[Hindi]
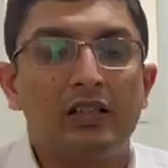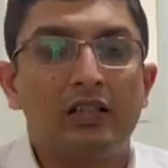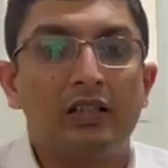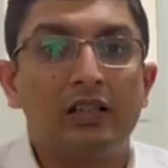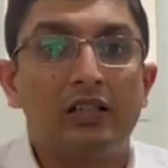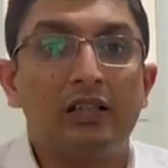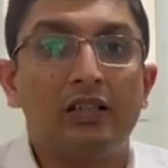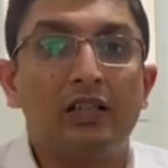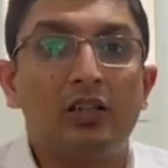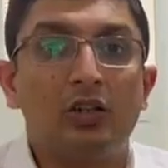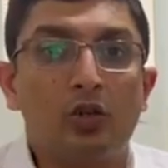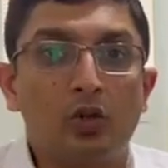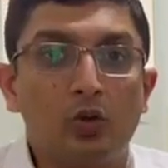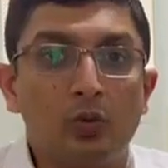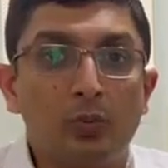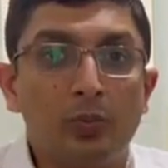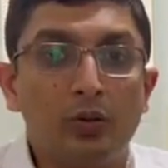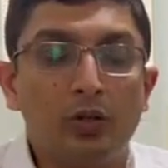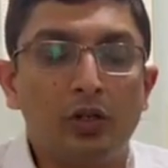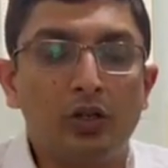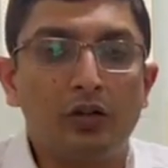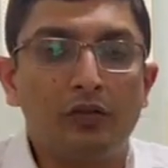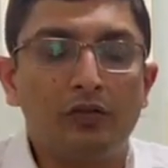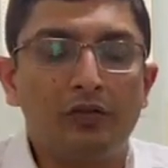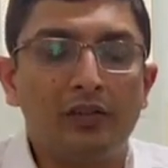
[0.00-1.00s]
या
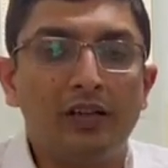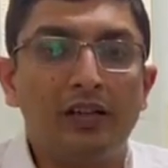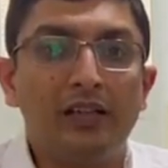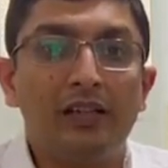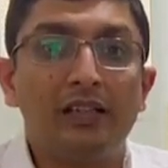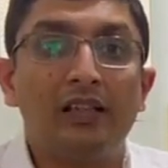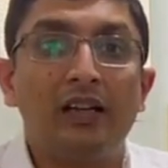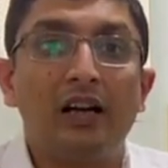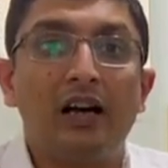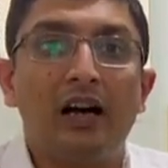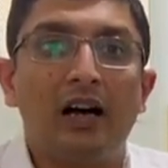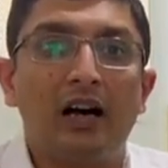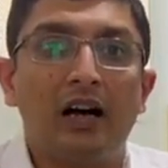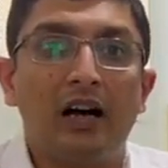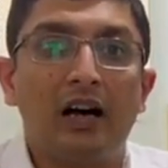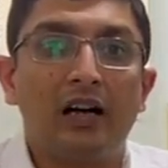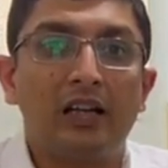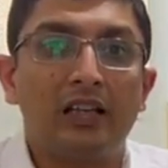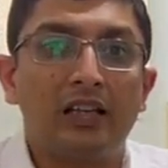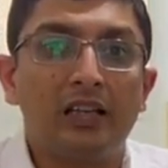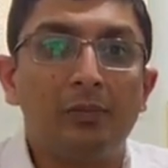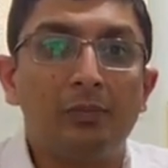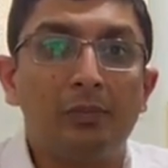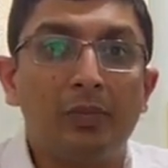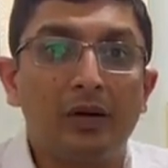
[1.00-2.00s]
ड्रोपिंग ऑफ लेड या
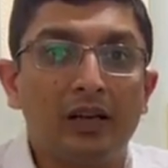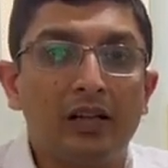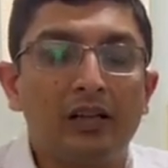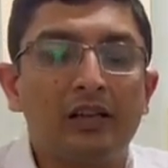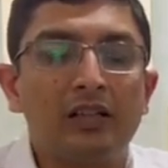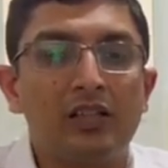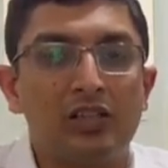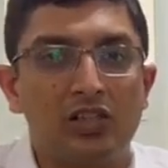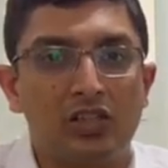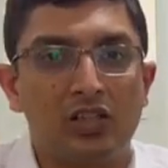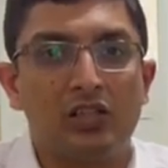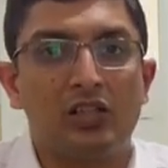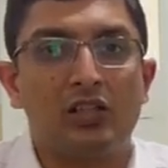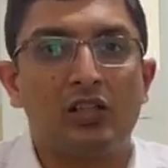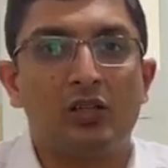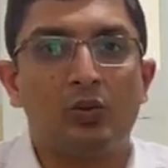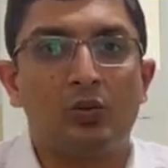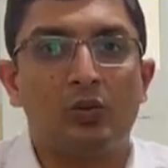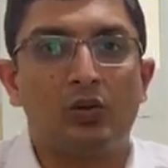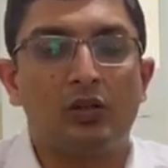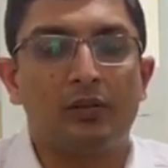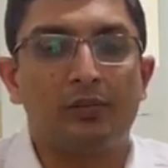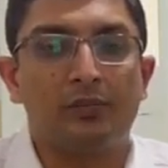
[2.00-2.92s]
आंख की पलक नीचे गिरे होना